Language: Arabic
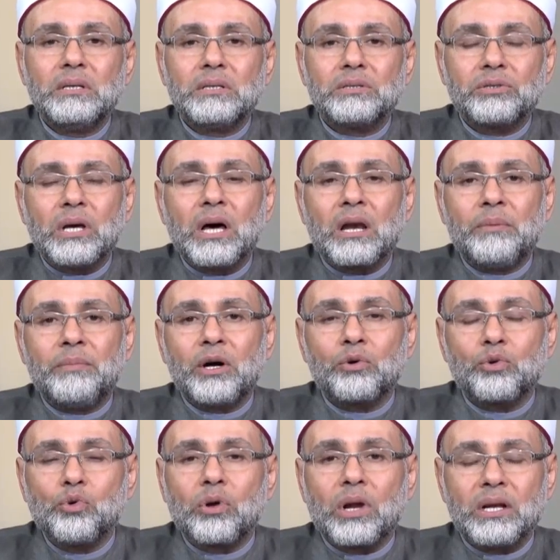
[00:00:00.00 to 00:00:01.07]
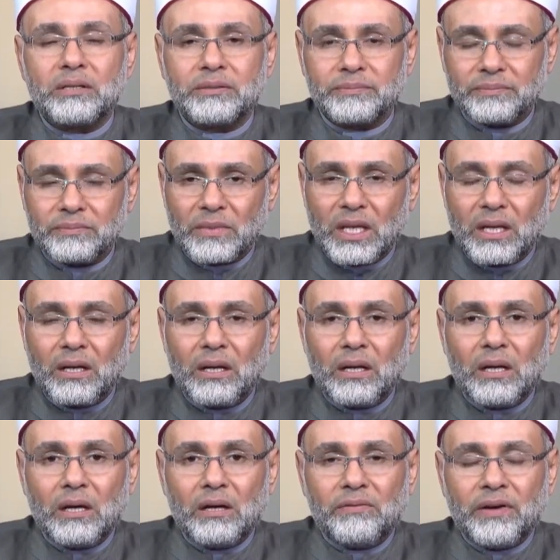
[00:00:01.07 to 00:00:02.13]
صار مغرورا
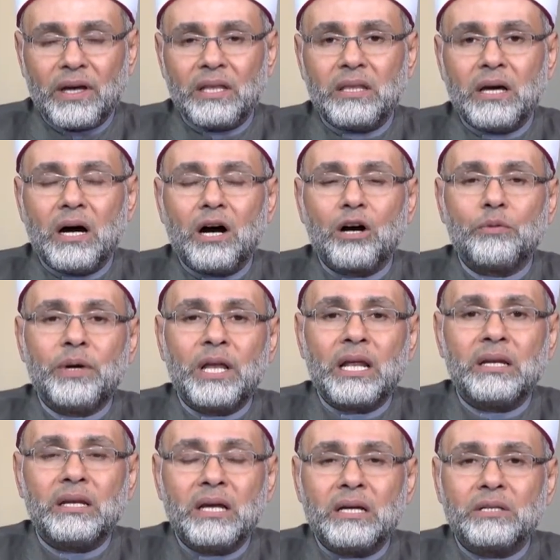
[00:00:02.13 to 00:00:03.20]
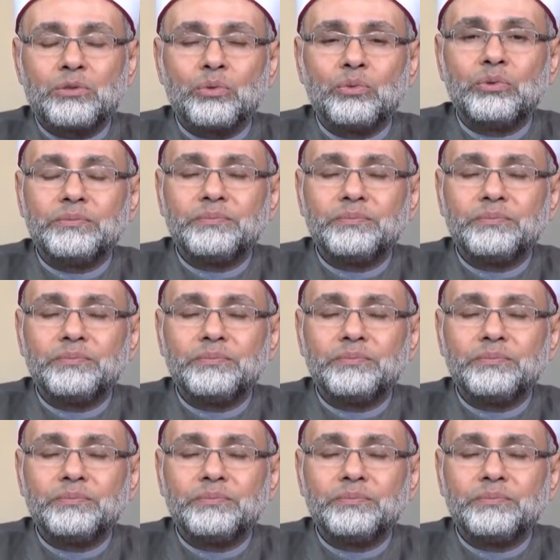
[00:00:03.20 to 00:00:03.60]
فاذا اقبل الناس